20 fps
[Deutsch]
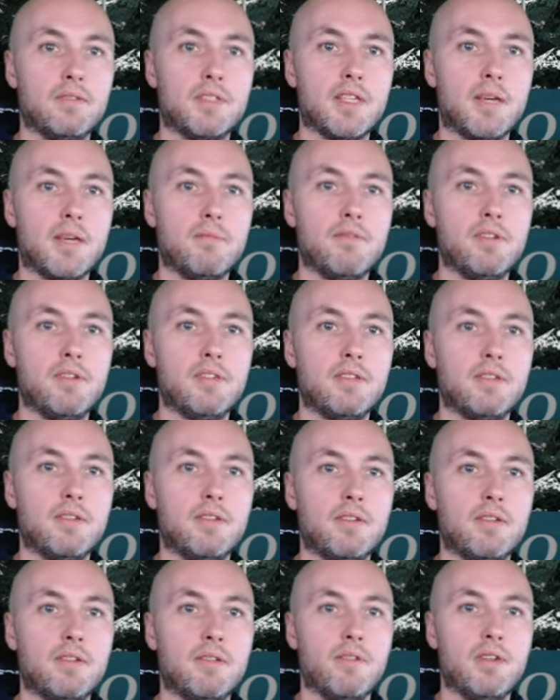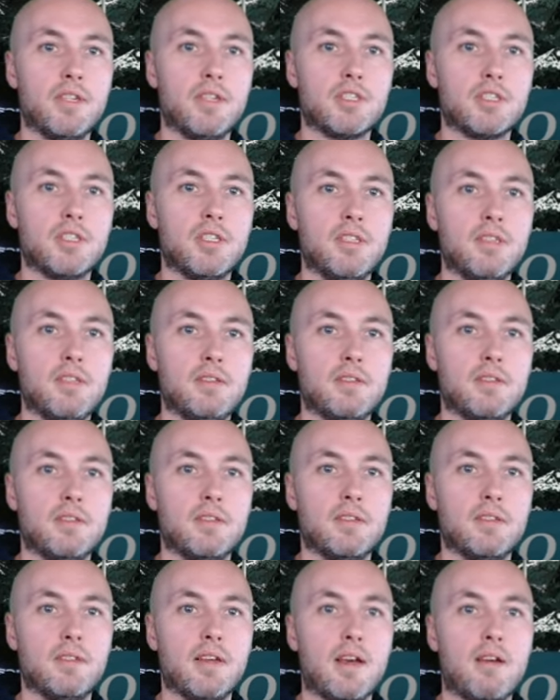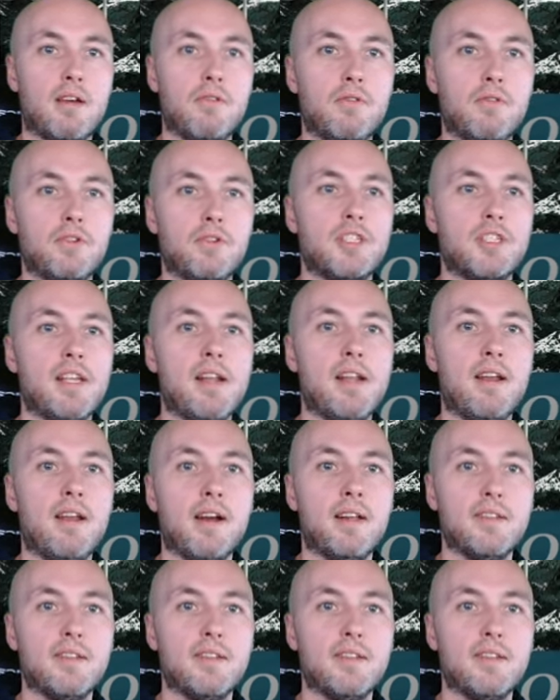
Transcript: Samuelsson, boah, der schießt auch schneller als